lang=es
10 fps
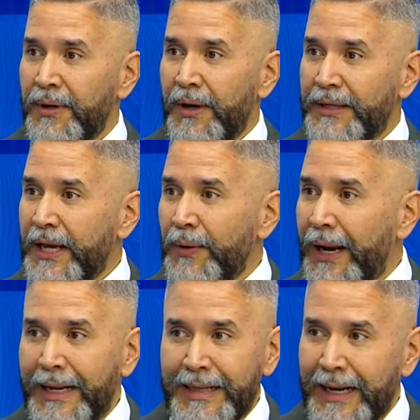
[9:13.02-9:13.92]
O hay una
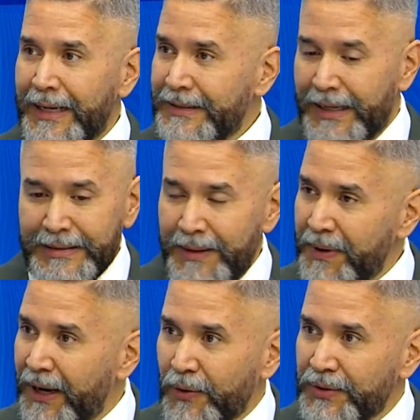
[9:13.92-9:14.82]
ley de la,
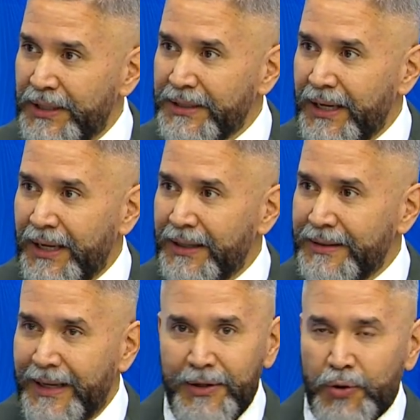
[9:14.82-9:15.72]
siembra y la cosecha
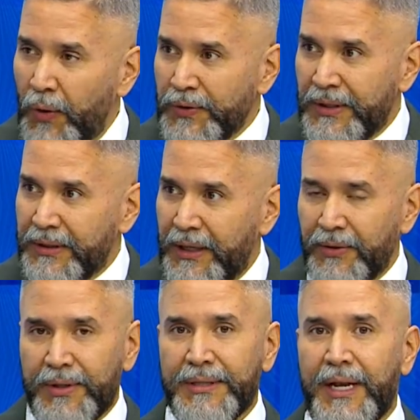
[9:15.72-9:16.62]
en todo
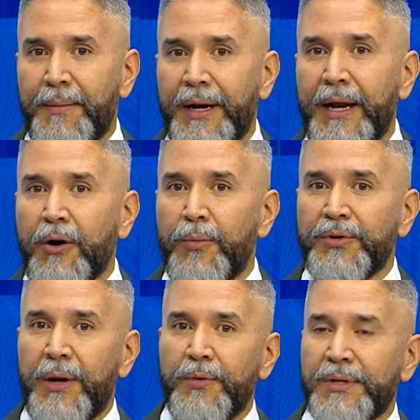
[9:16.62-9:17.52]
sentido, desde la manera como
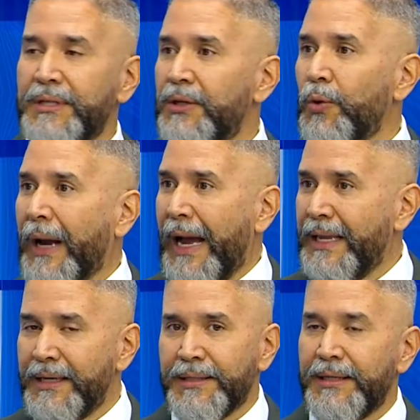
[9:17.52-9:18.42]
estamos haciendo
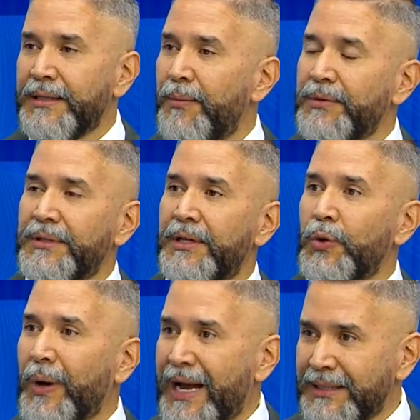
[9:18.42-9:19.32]
calles, estamos
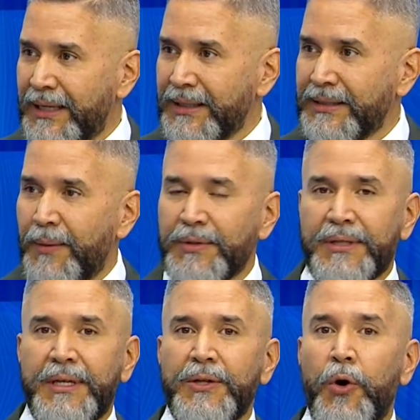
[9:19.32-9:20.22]
haciendo casas, estamos
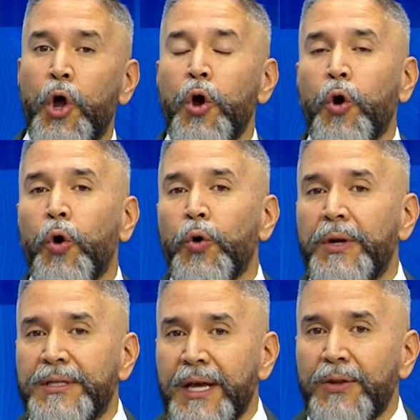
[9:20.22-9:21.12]
haciendo,
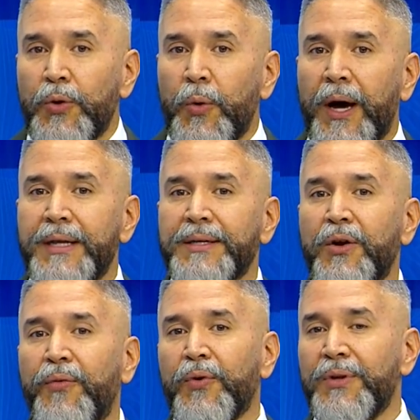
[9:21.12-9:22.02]
colonizando lugares que
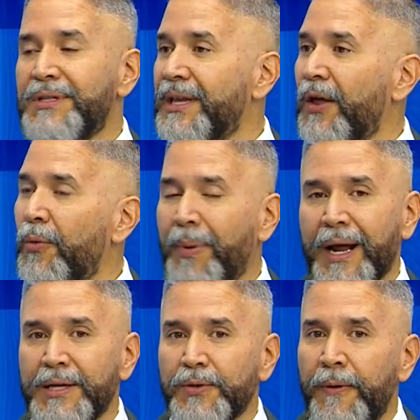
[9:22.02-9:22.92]
no fueron diseñados
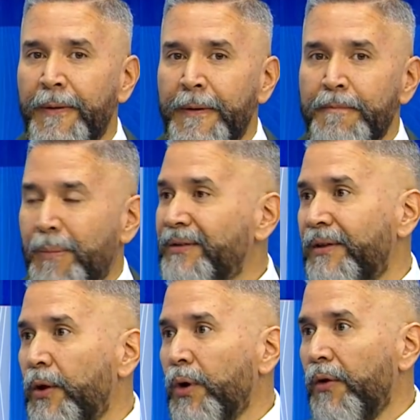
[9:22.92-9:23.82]
para eso, va a
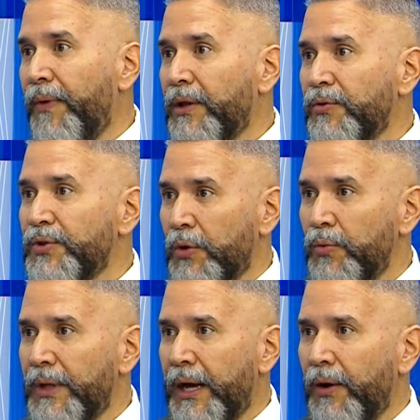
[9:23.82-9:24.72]
tener un efecto
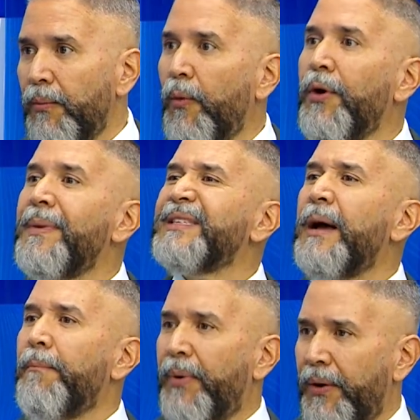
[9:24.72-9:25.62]
secundario. Mover más
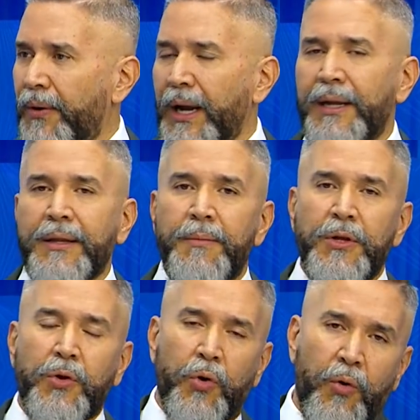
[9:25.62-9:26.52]
amplio,
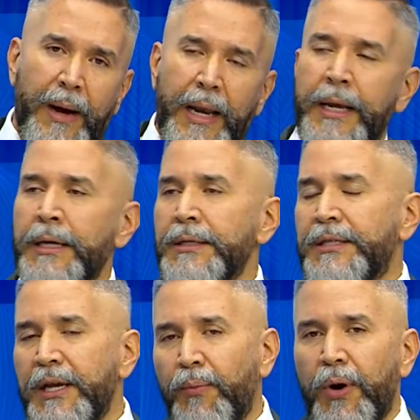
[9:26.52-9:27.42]
calentamiento global,
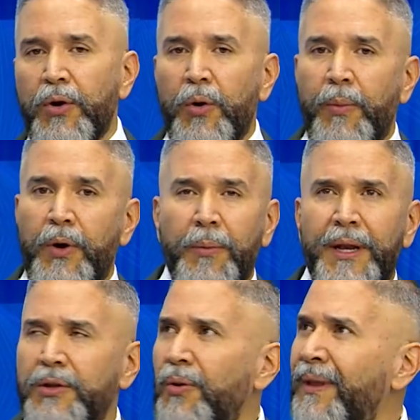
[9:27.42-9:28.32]
si es bueno o no es bueno.
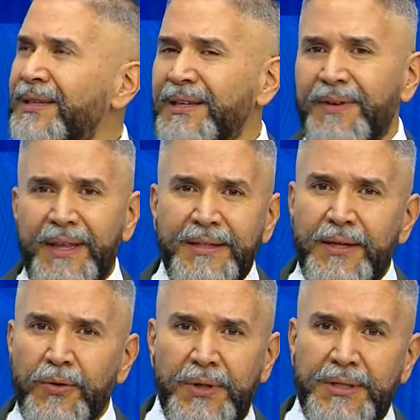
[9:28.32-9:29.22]
Mire, todas las
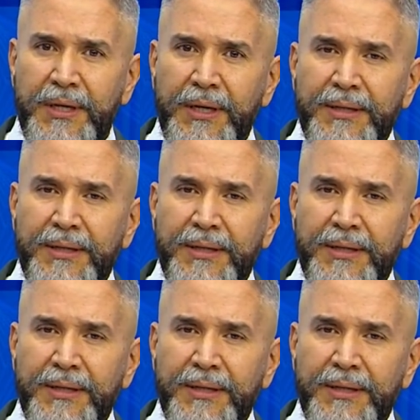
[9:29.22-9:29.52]
evidencias nos dicen que